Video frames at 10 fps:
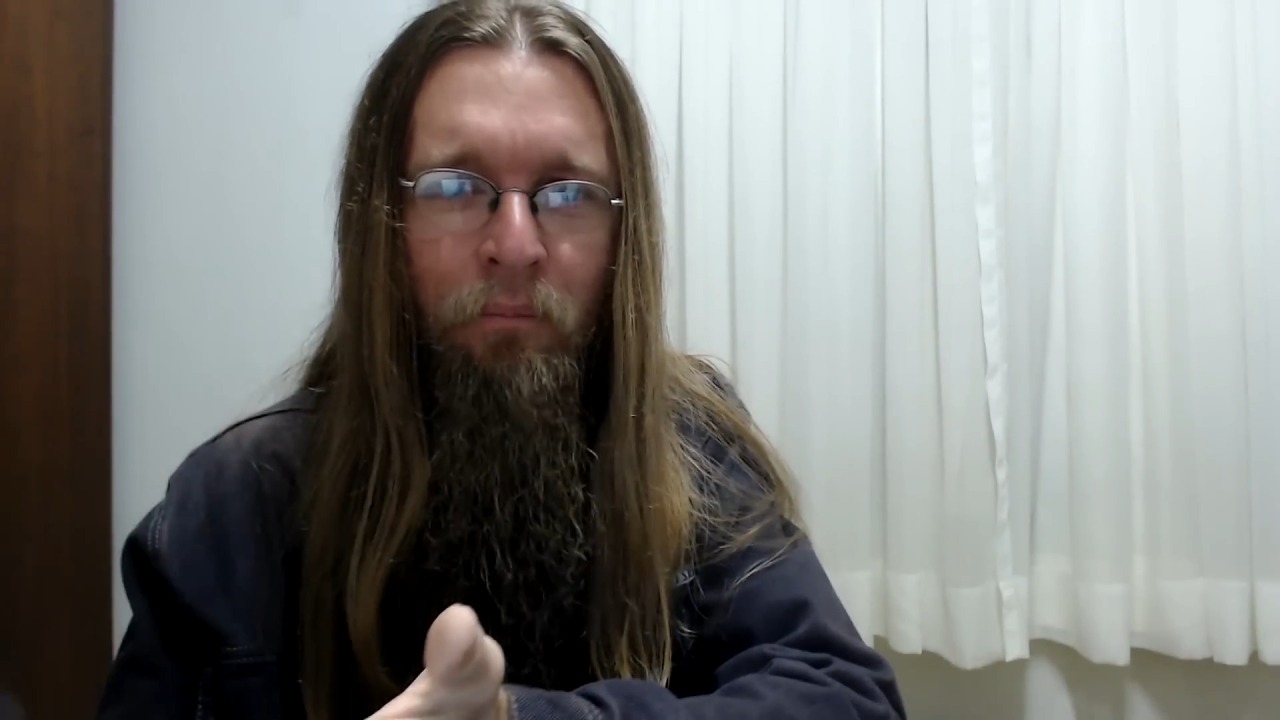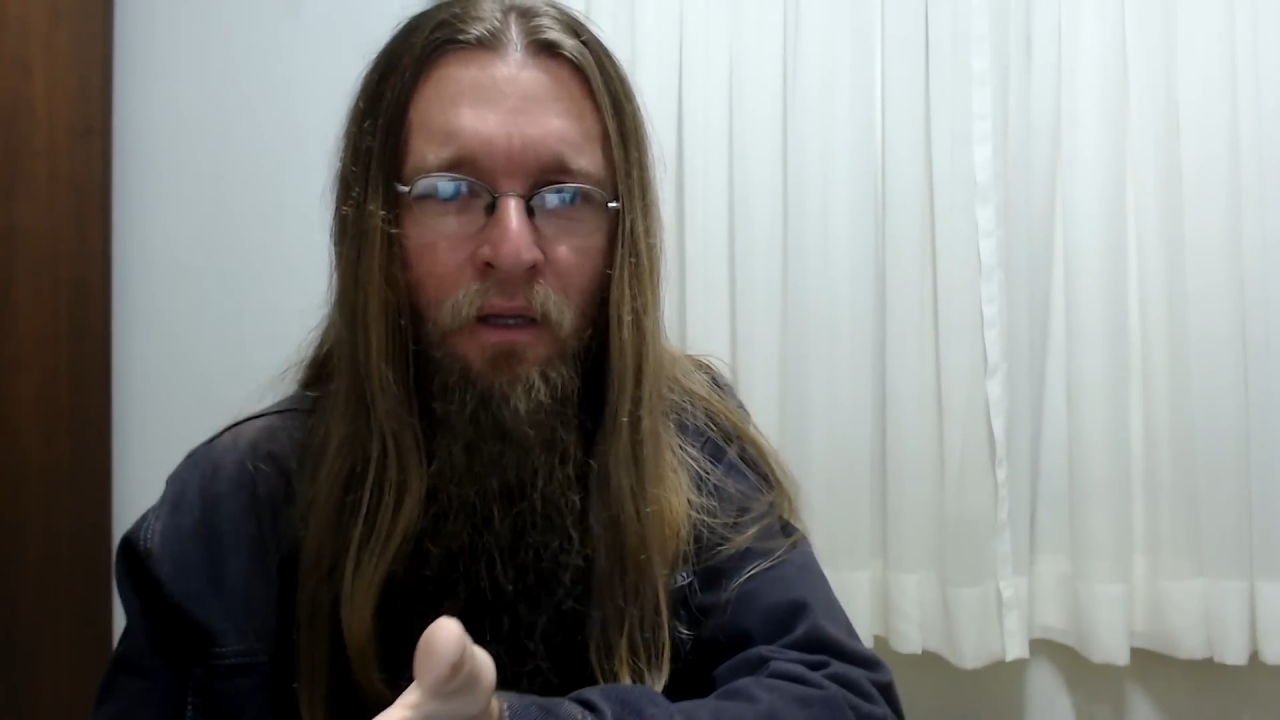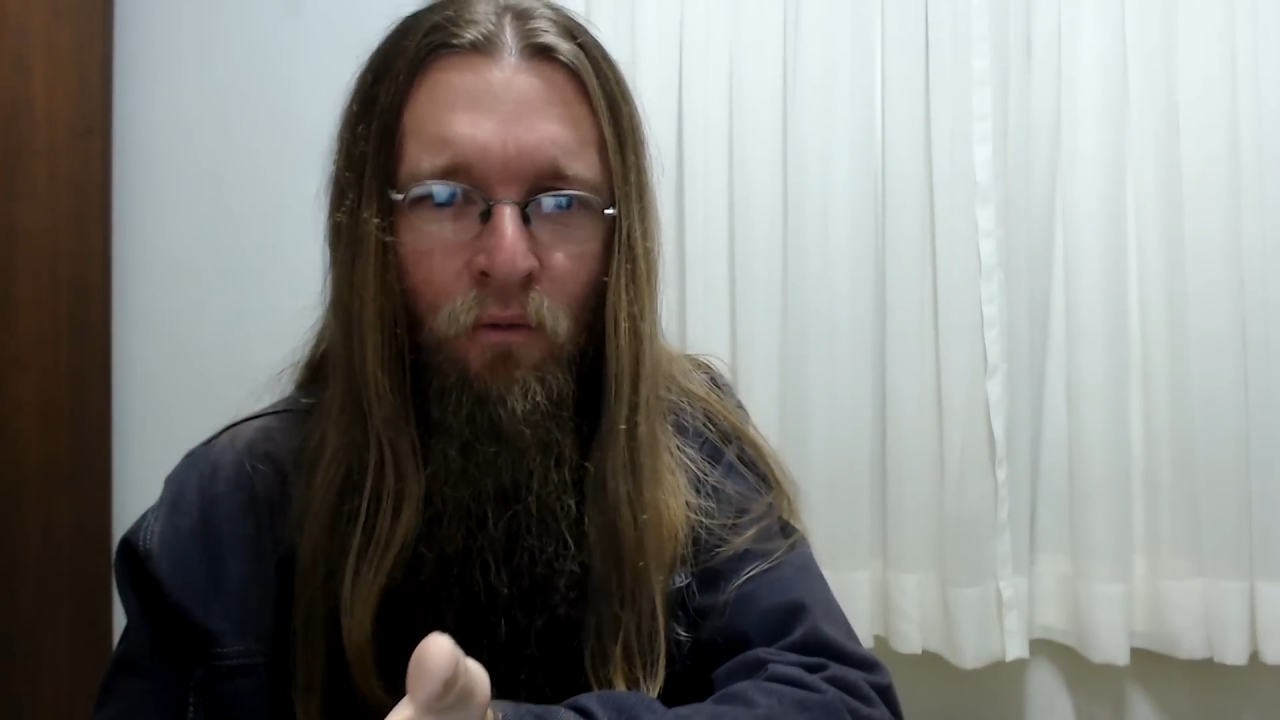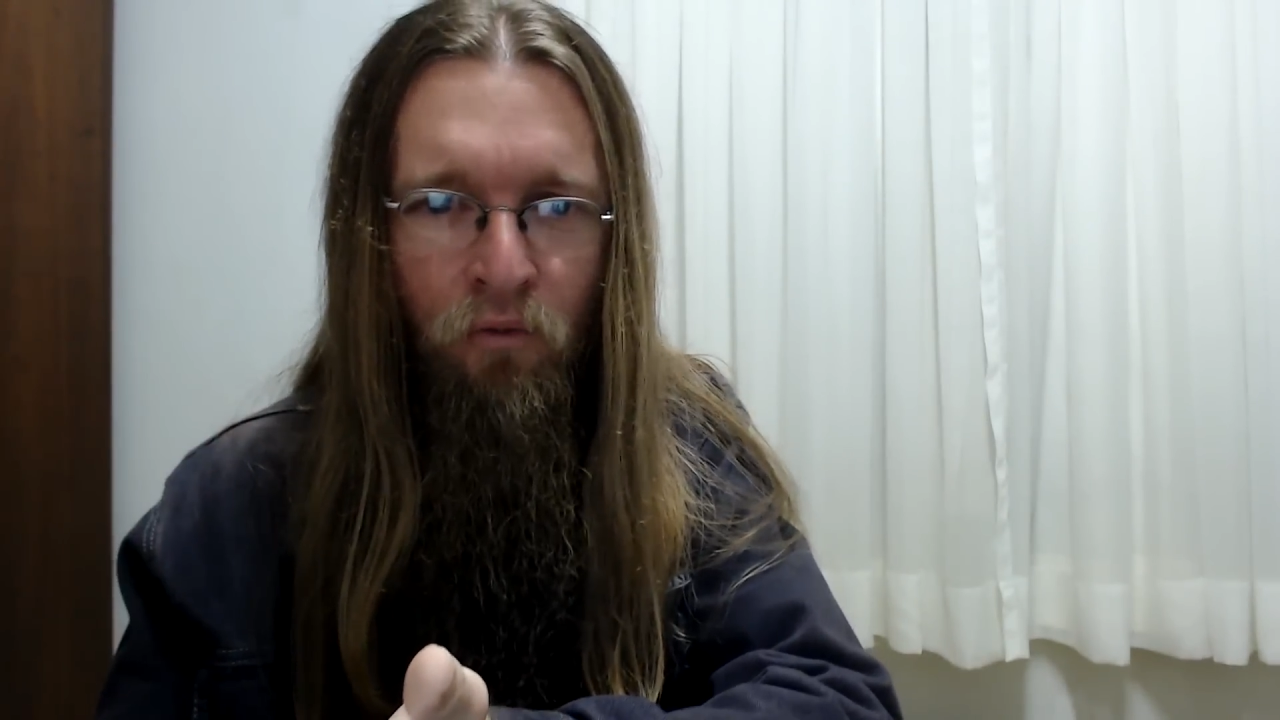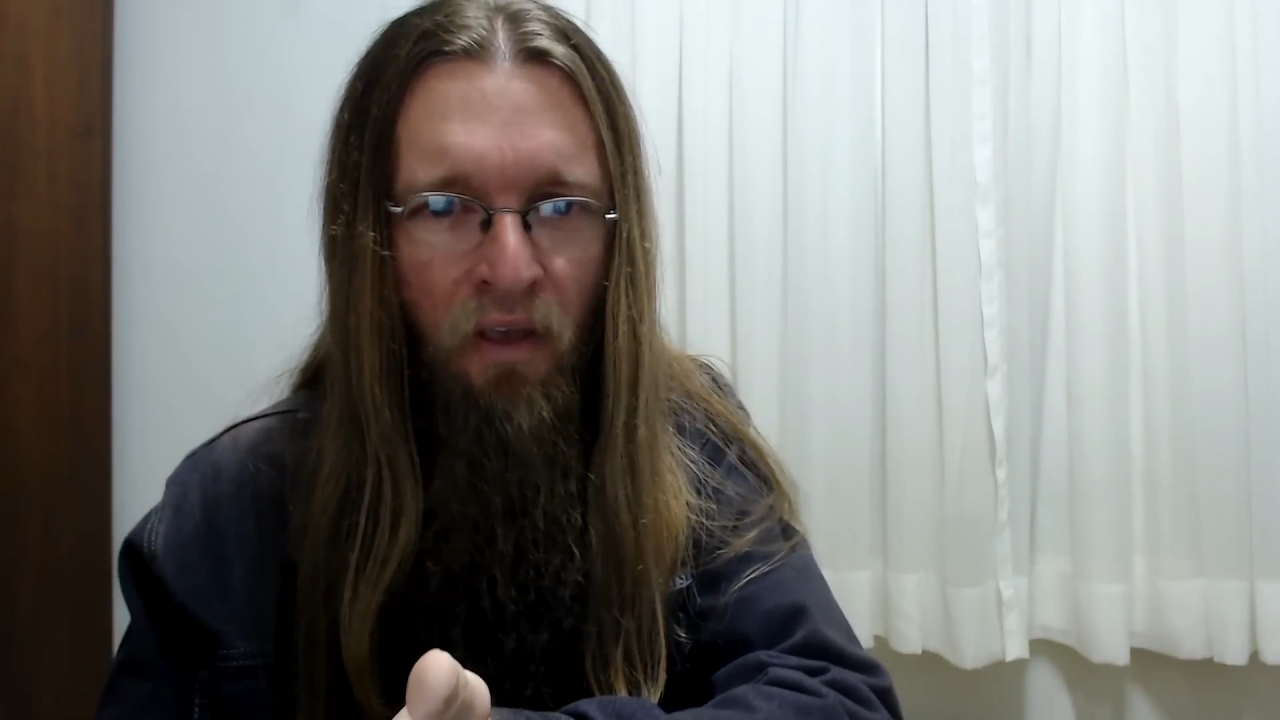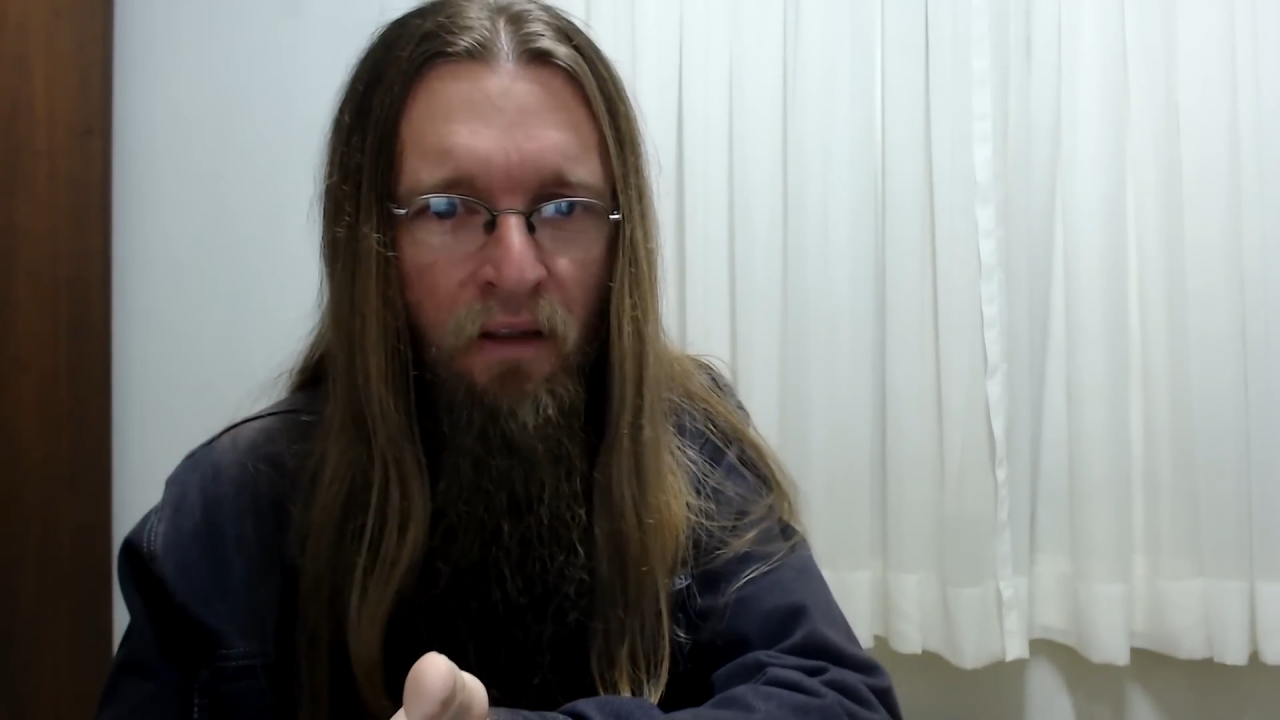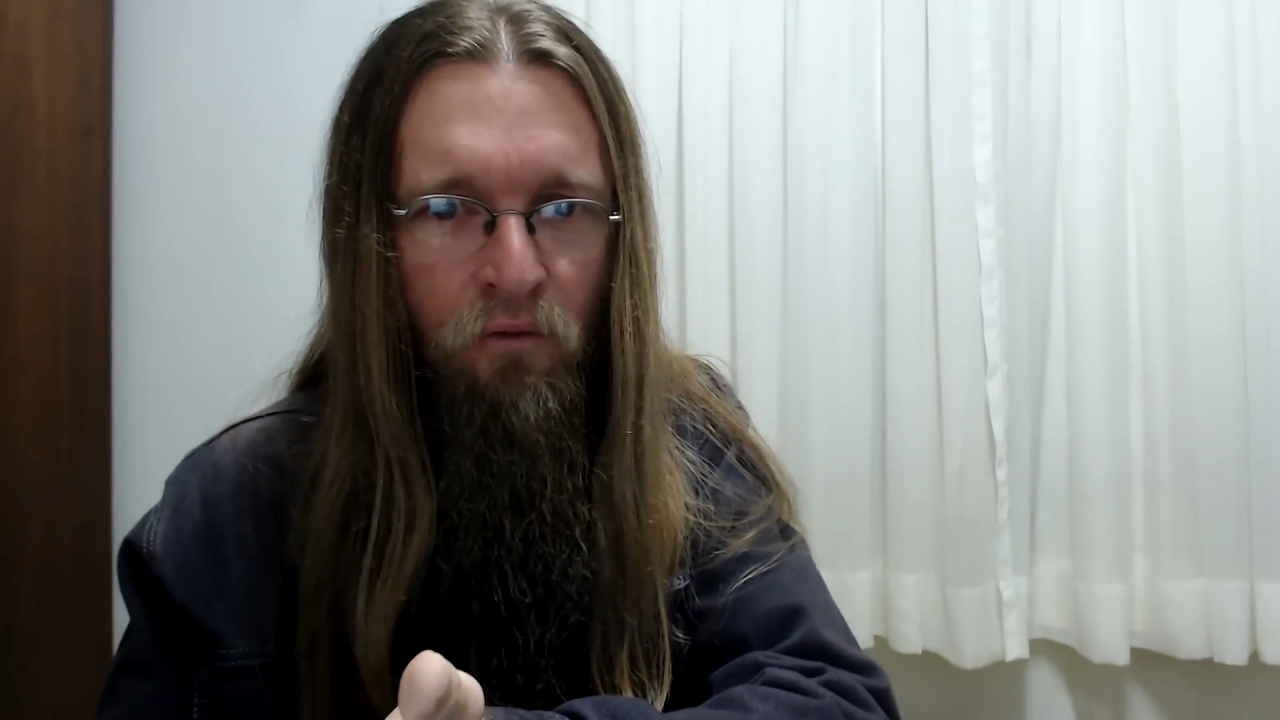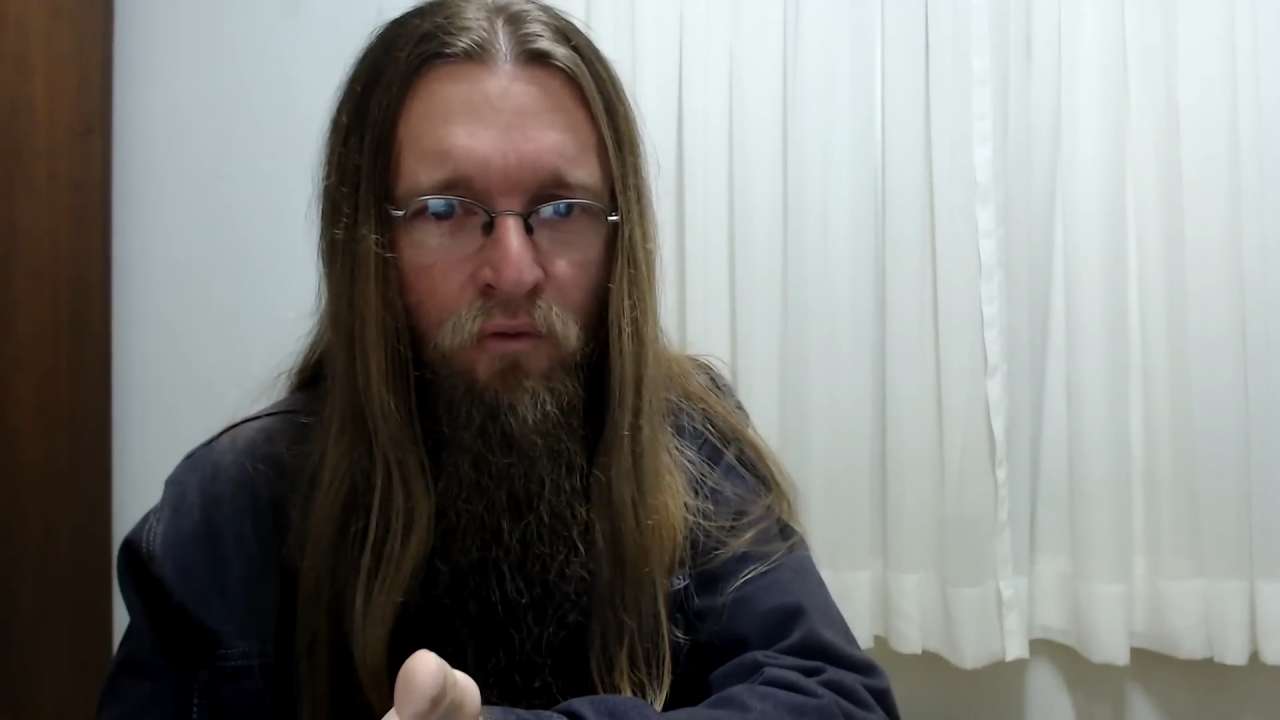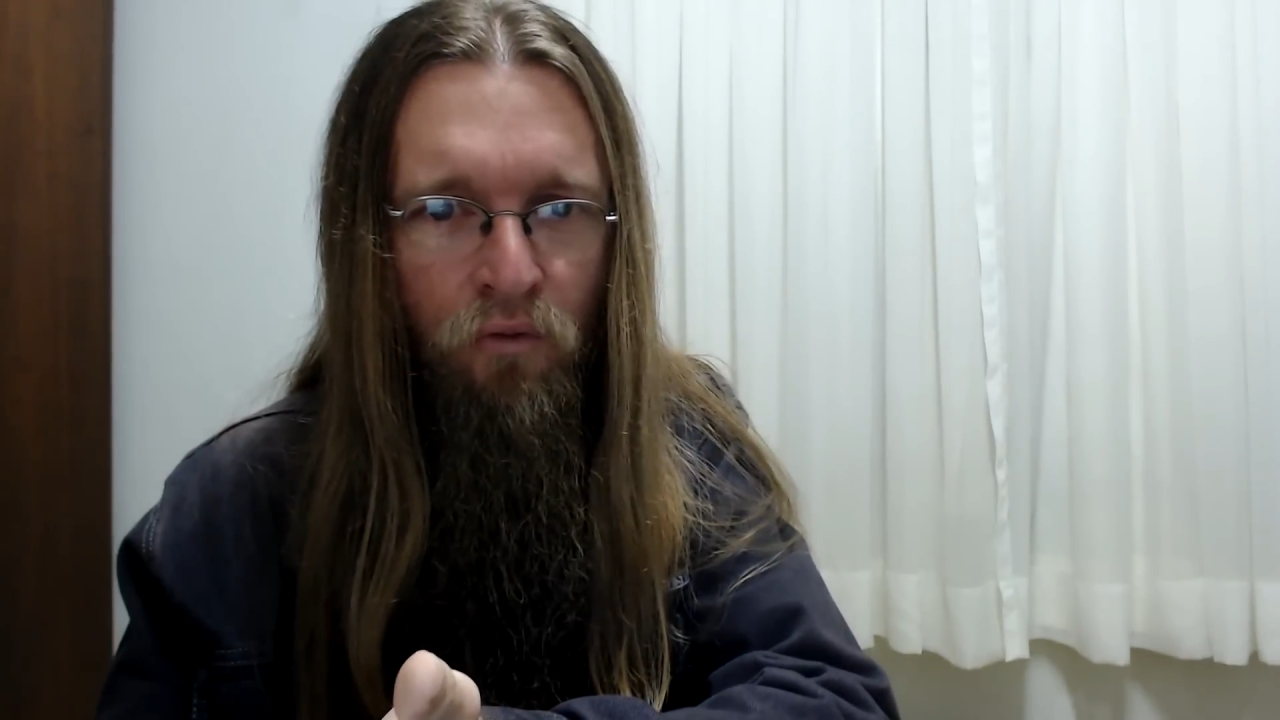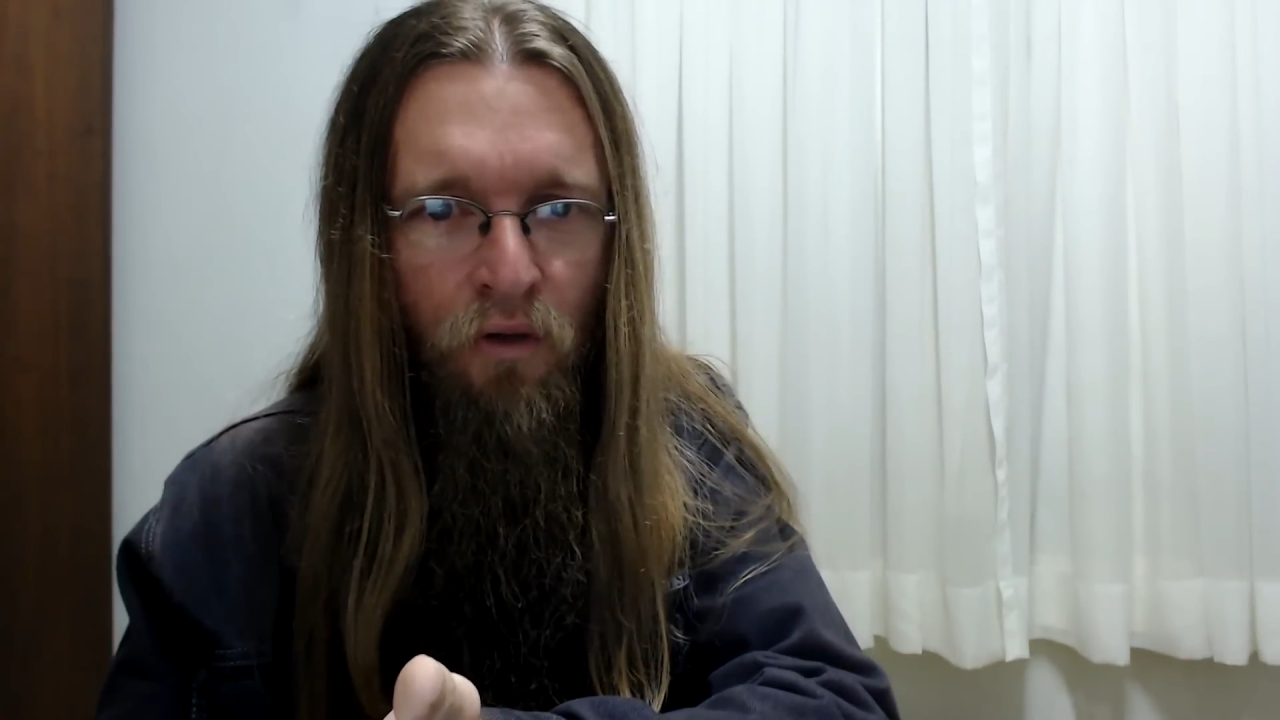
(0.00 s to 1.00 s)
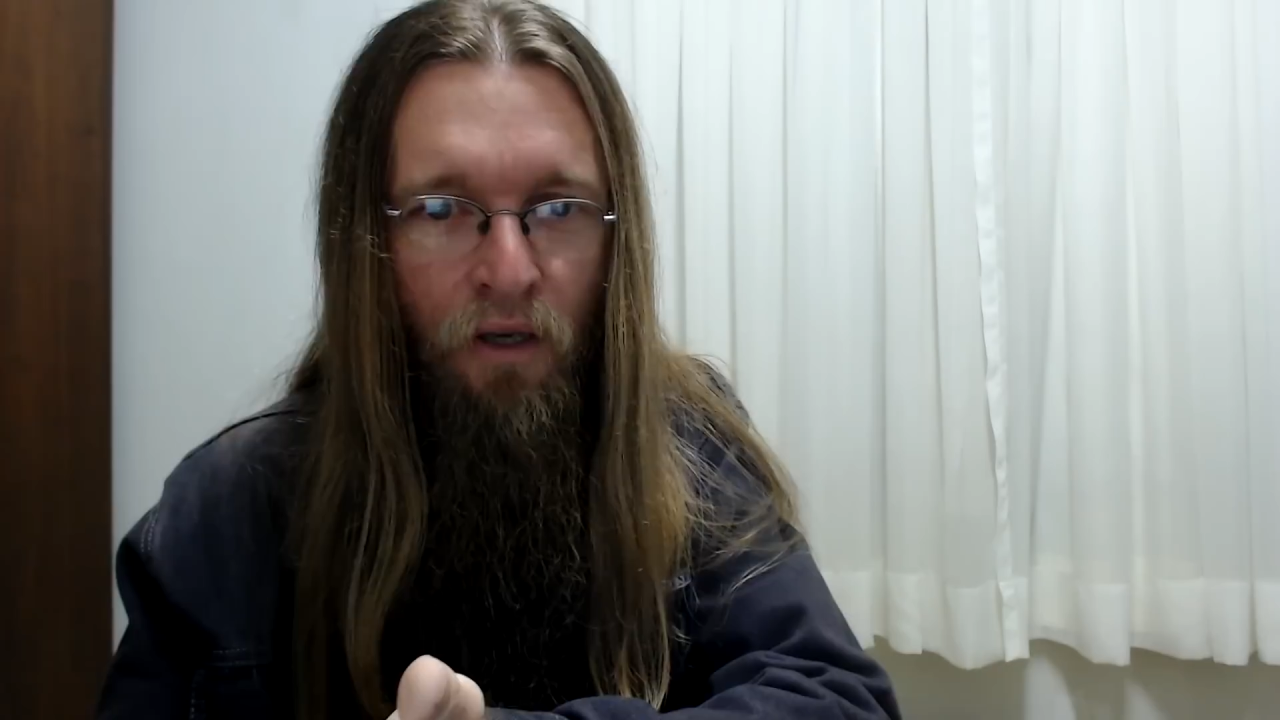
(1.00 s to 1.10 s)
pelo vento